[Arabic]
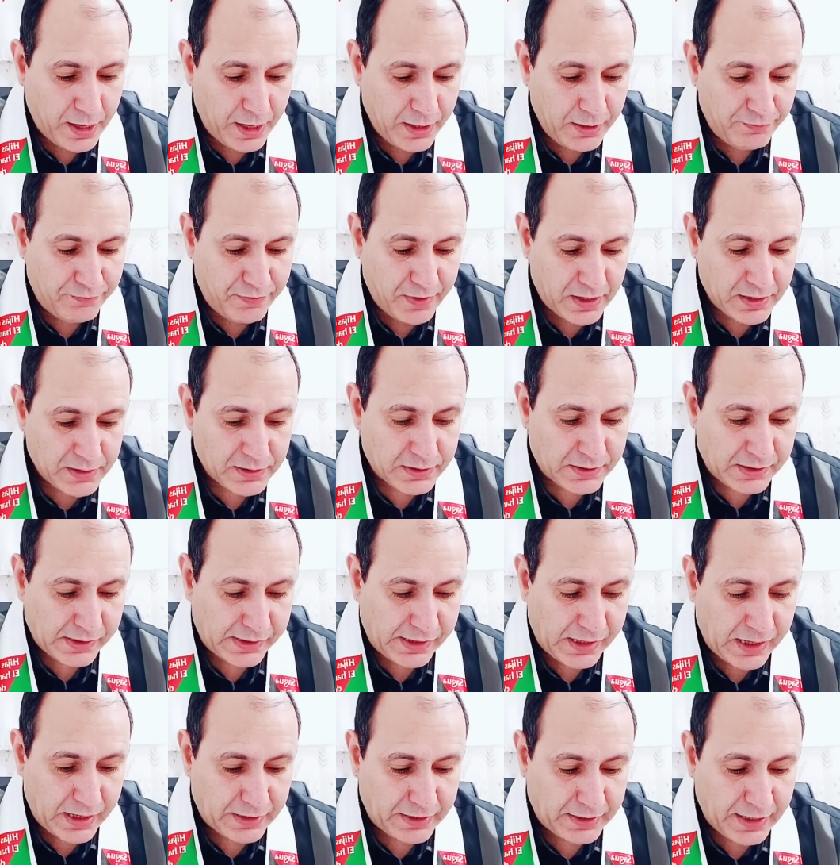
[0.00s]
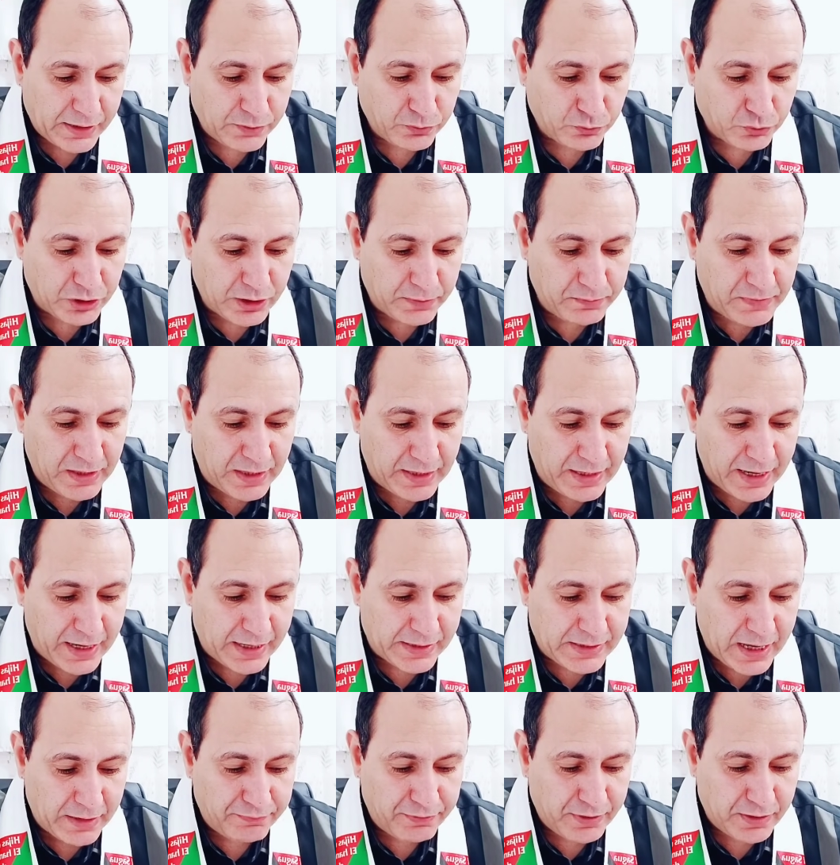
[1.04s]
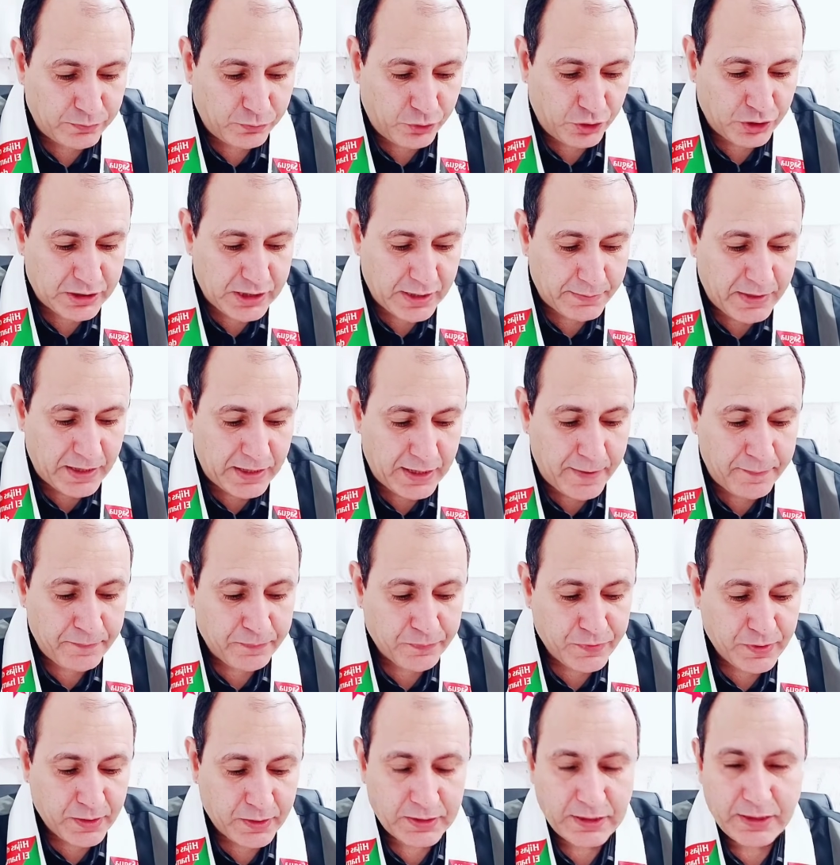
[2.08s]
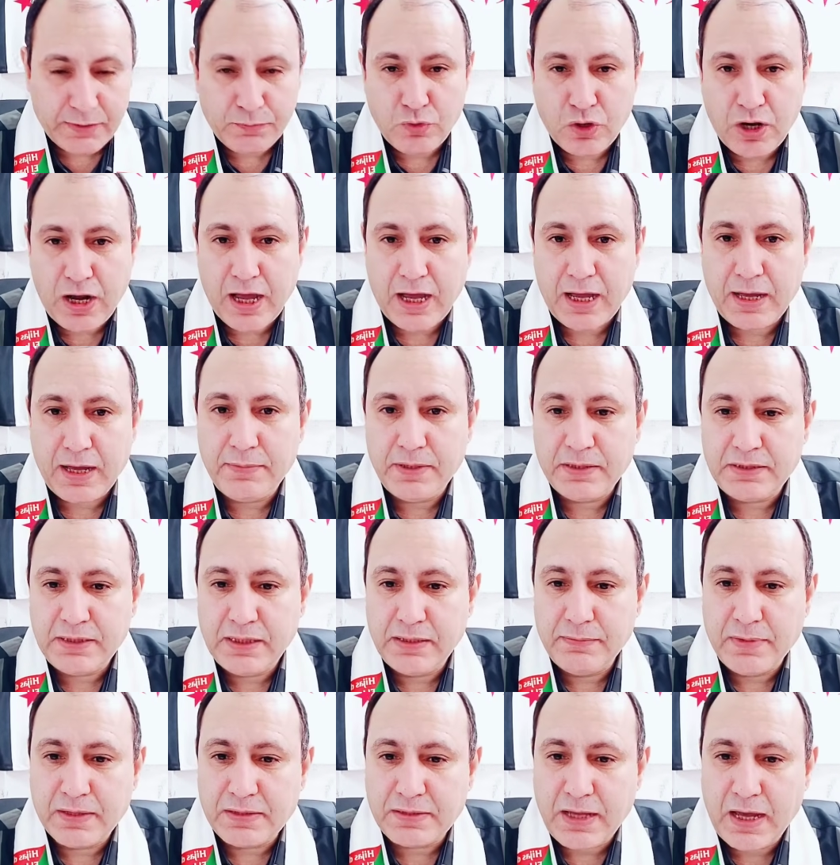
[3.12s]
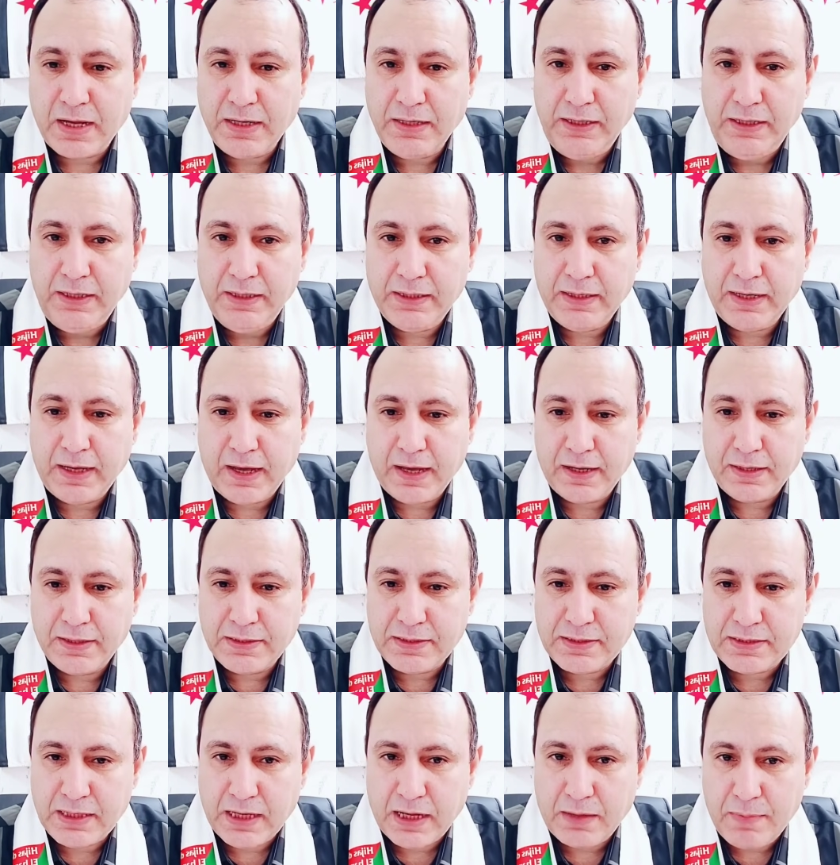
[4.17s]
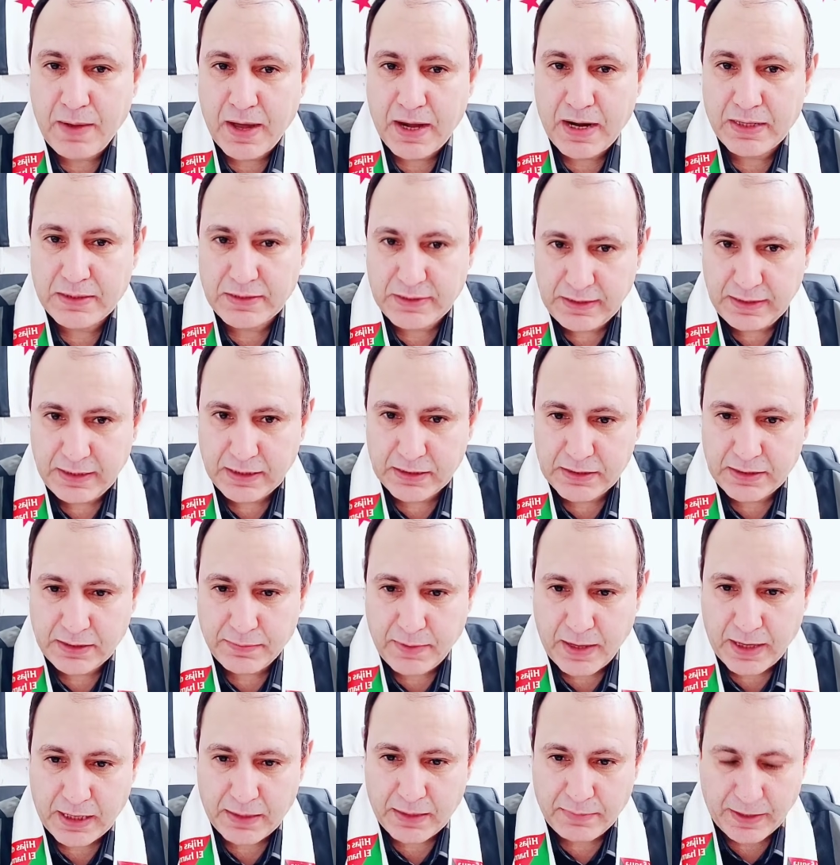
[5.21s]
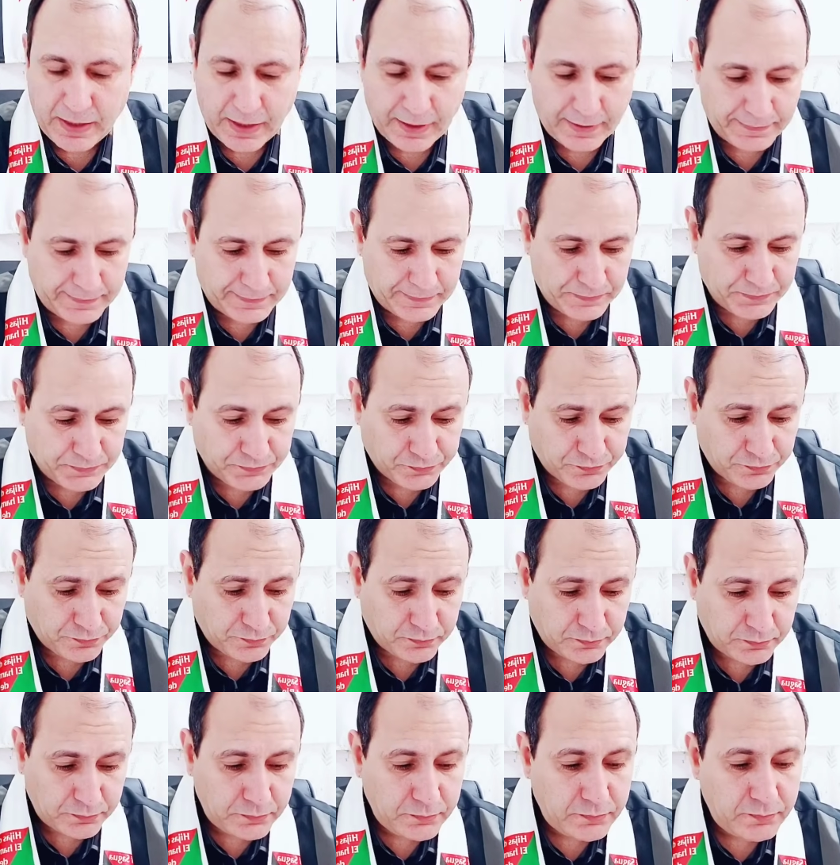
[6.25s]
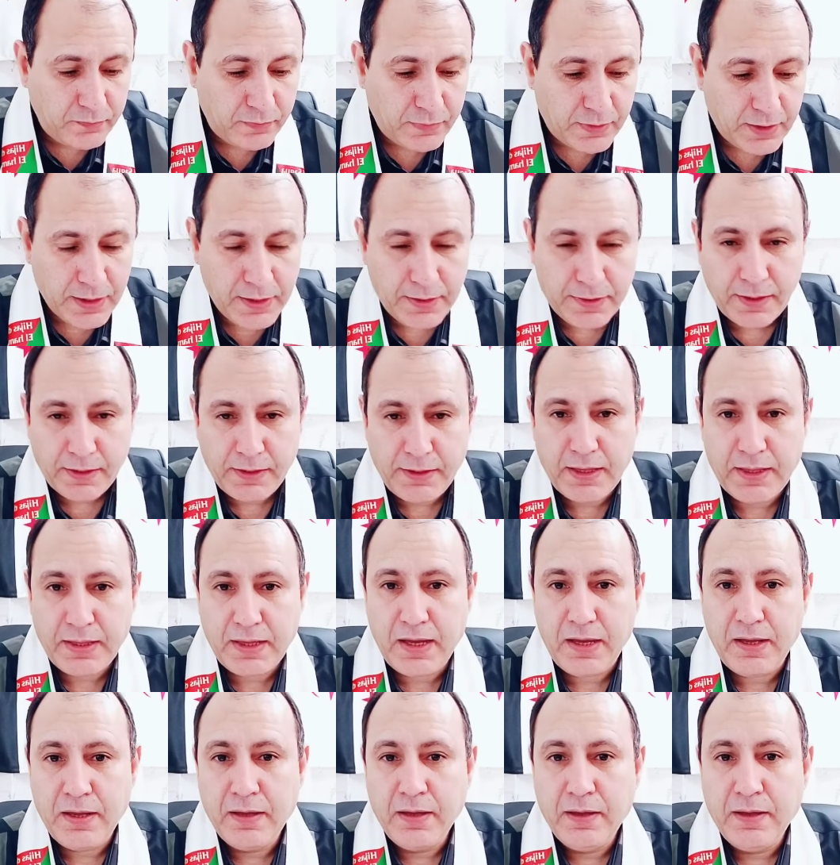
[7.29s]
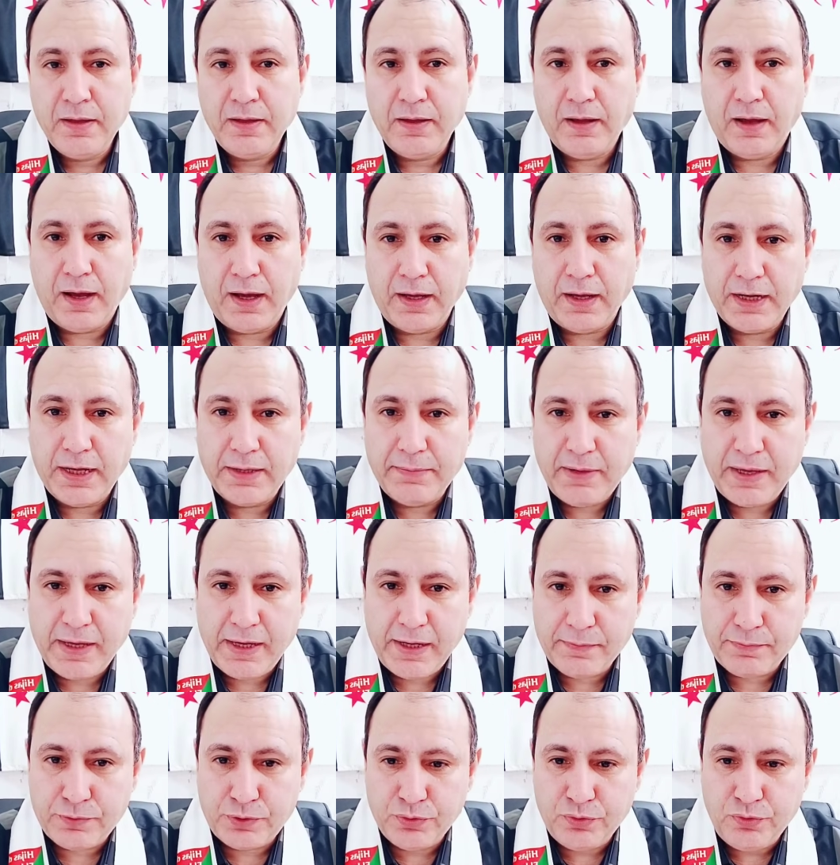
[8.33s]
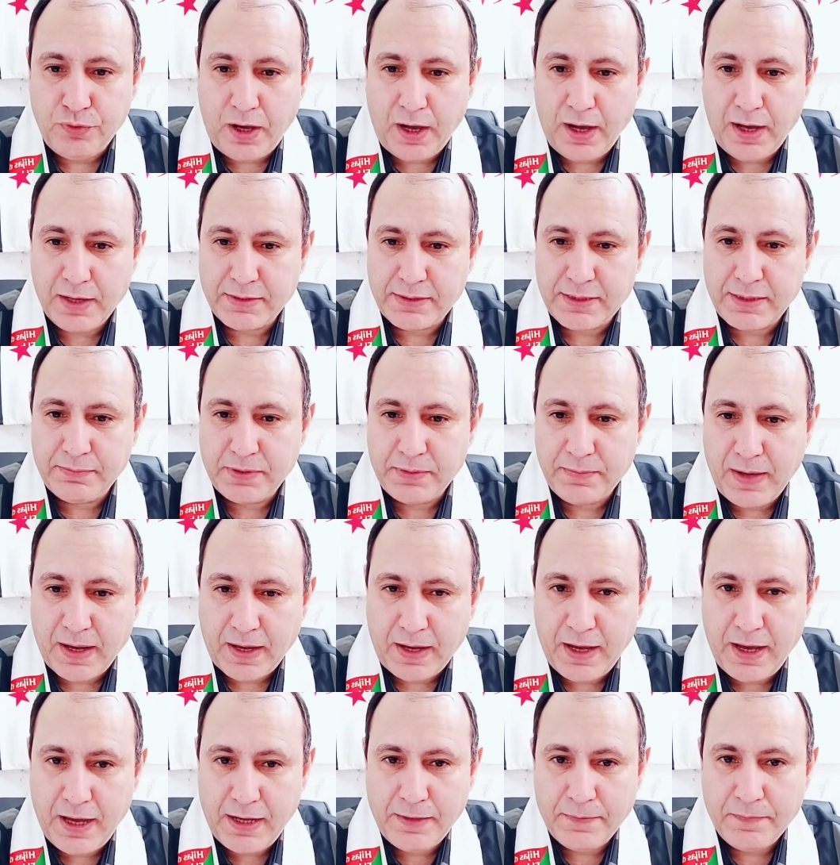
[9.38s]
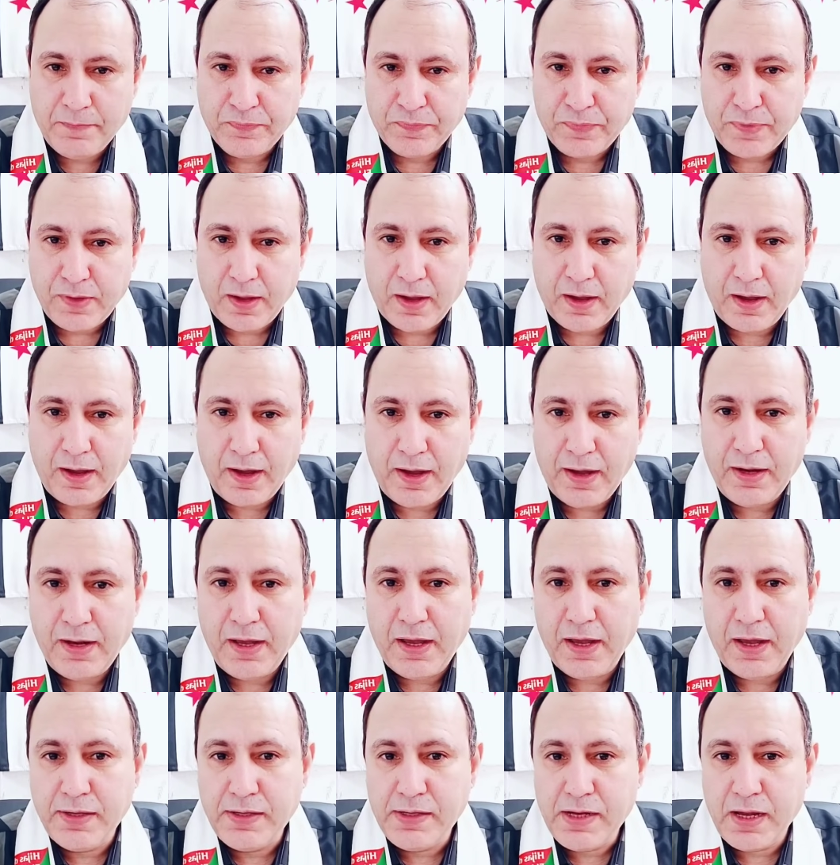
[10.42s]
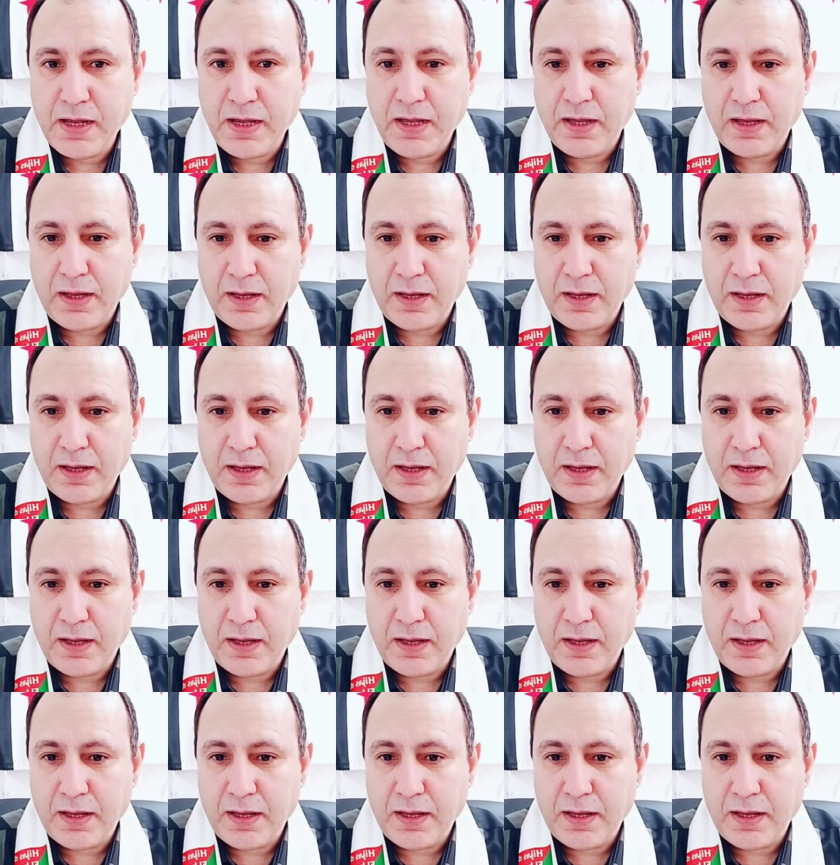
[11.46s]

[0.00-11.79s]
الفرنسية كانوا ضمن الأهداف المحتملة لمراقبة المصالح الاستخباراتية المغربية إذا هذا على ما يبدو حسب المقال على أن